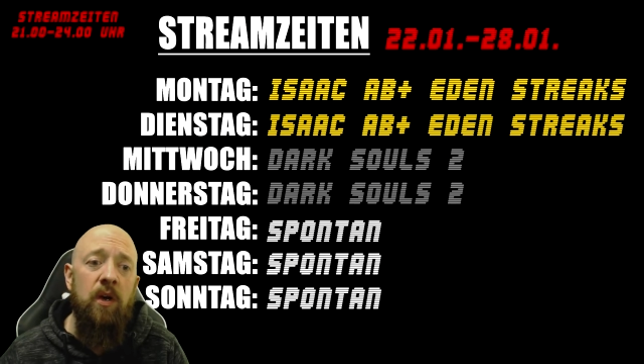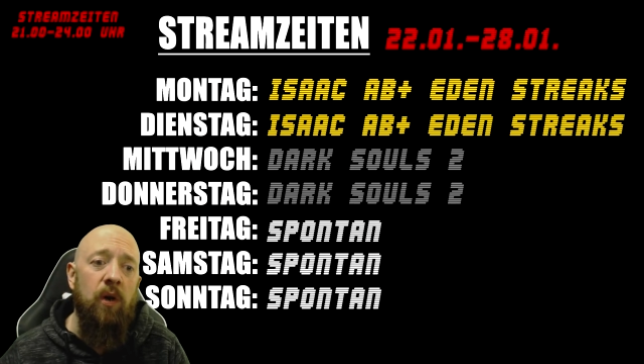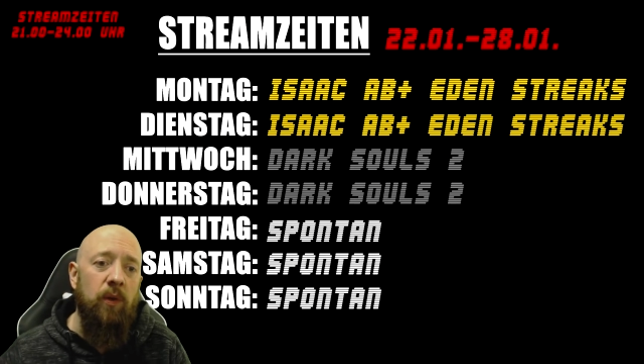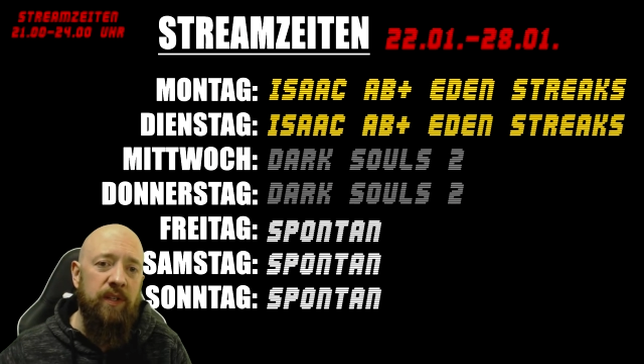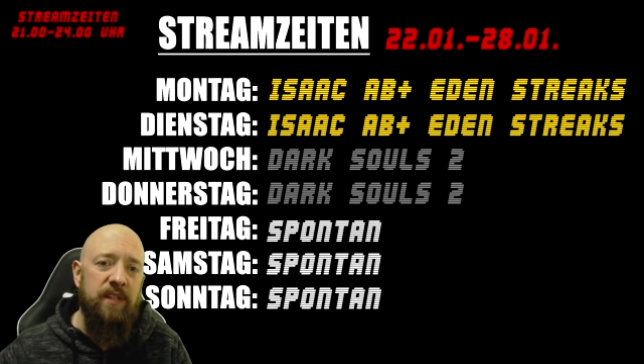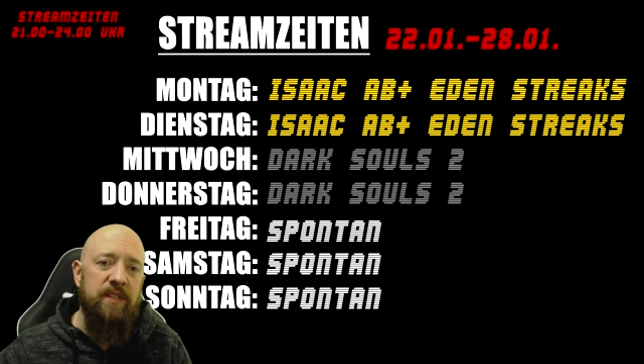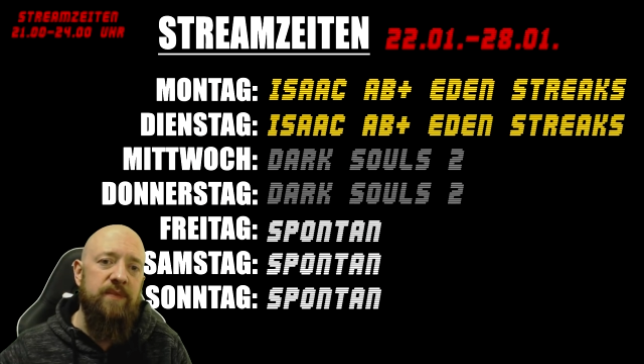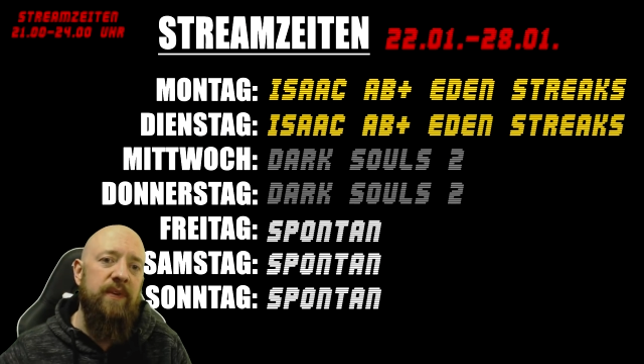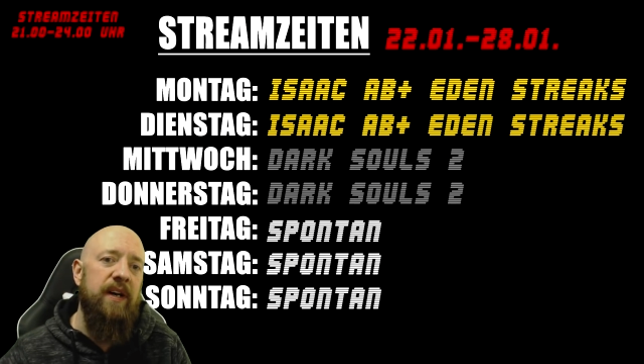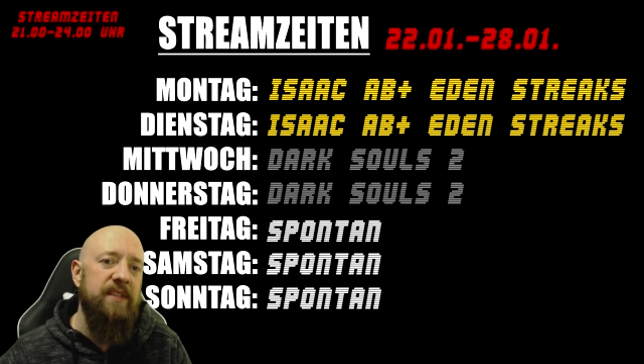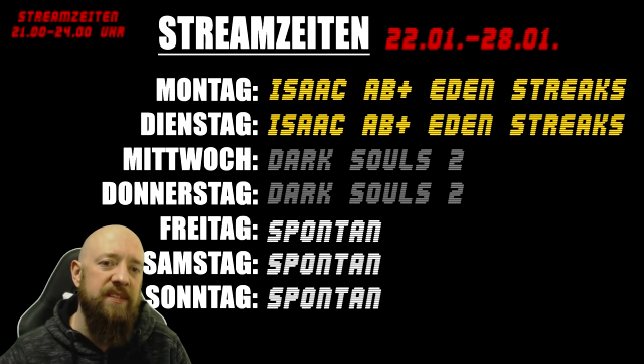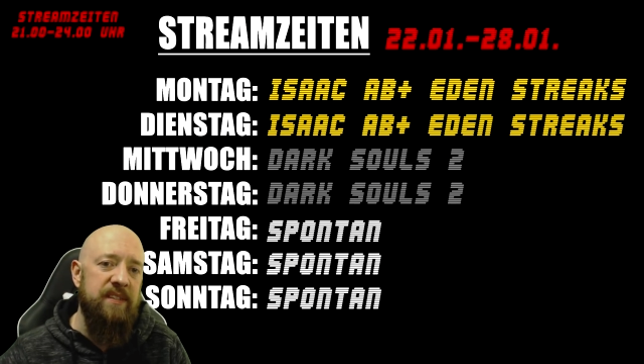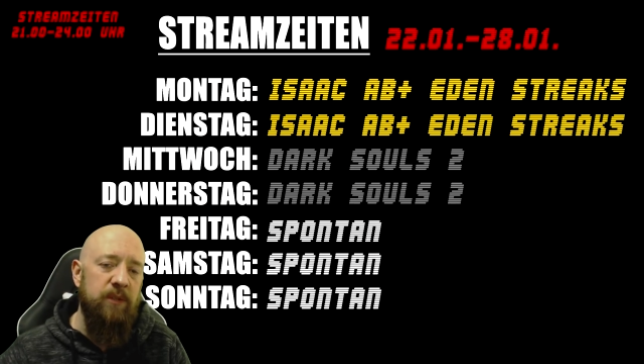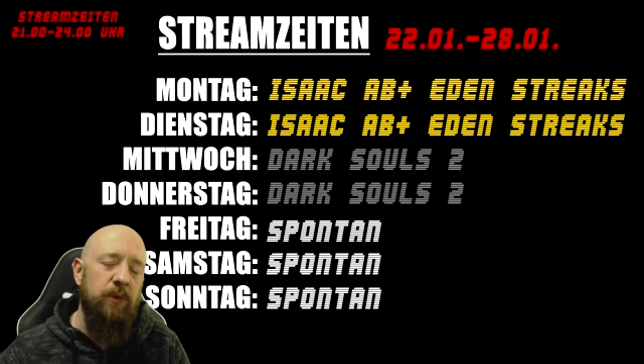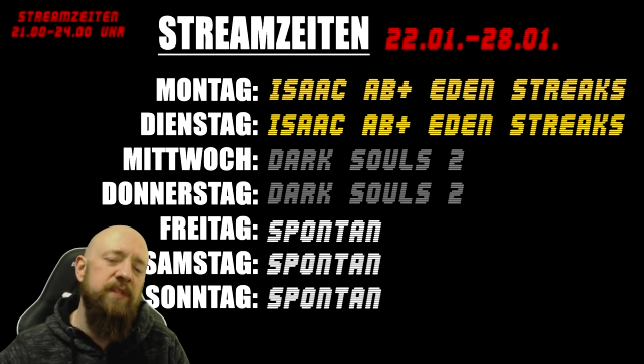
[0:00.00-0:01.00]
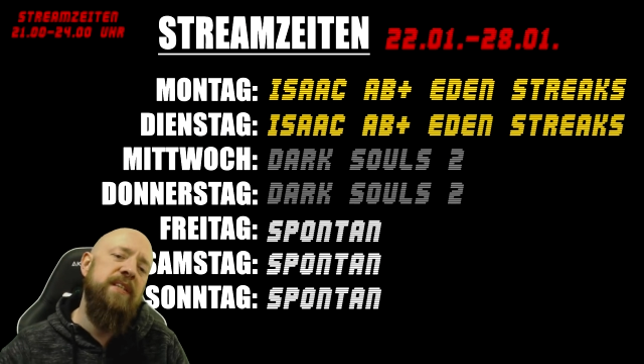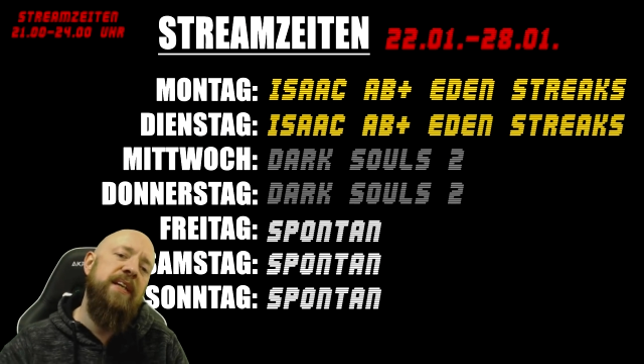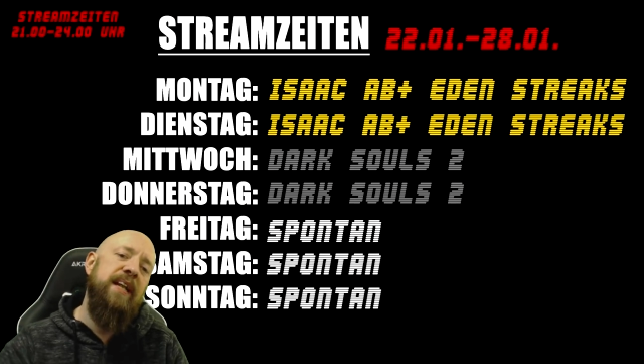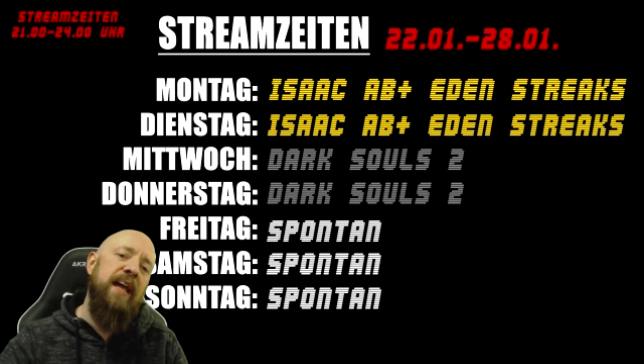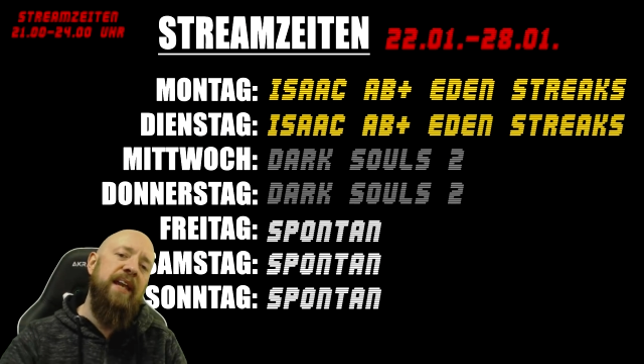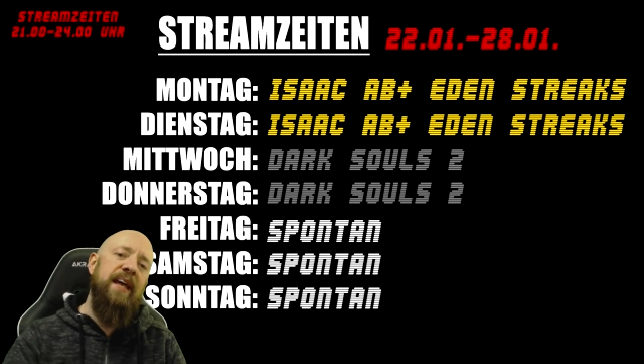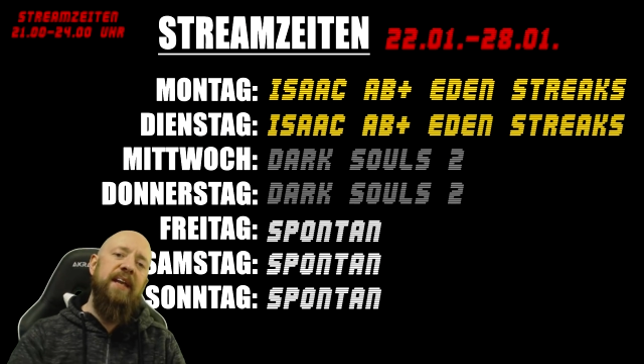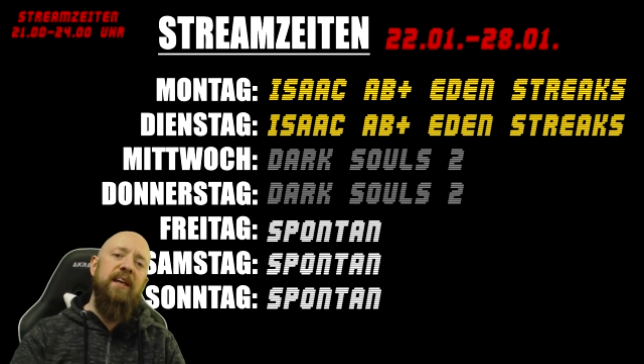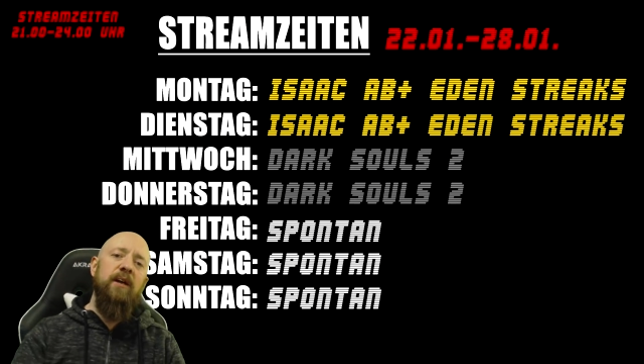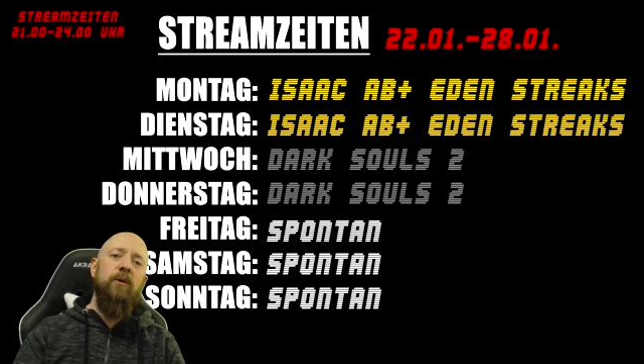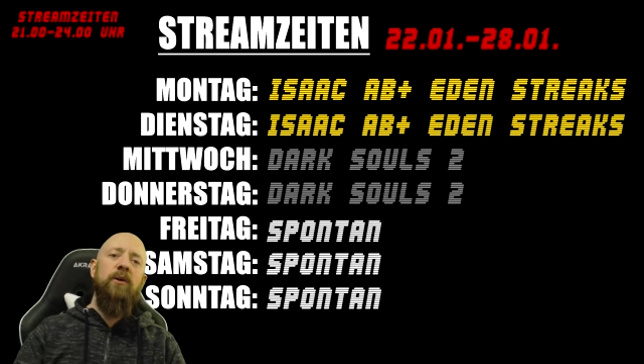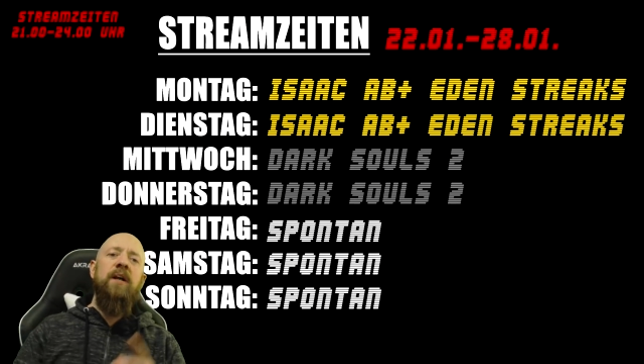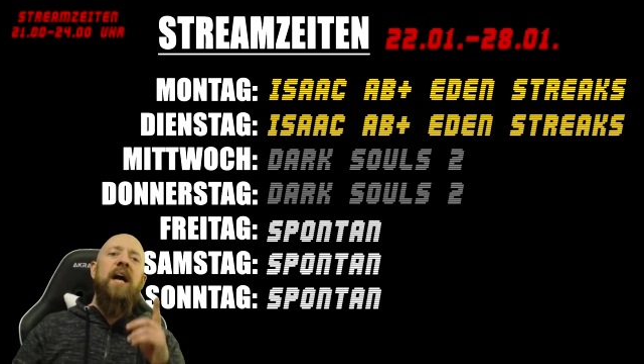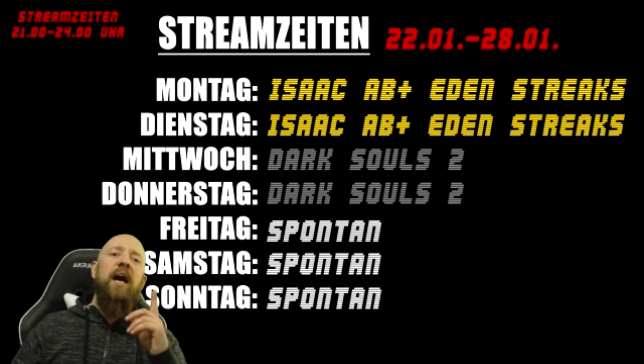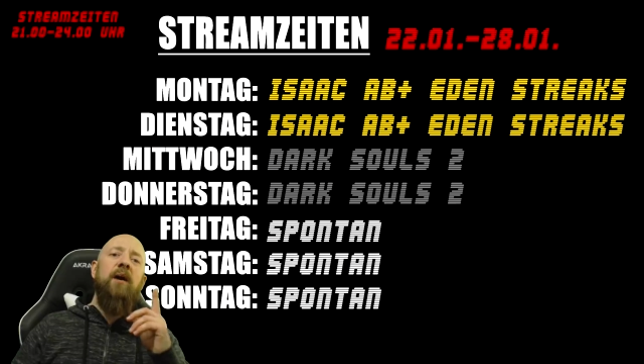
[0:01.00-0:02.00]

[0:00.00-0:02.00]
und das war's. So, jetzt die kleine Änderung.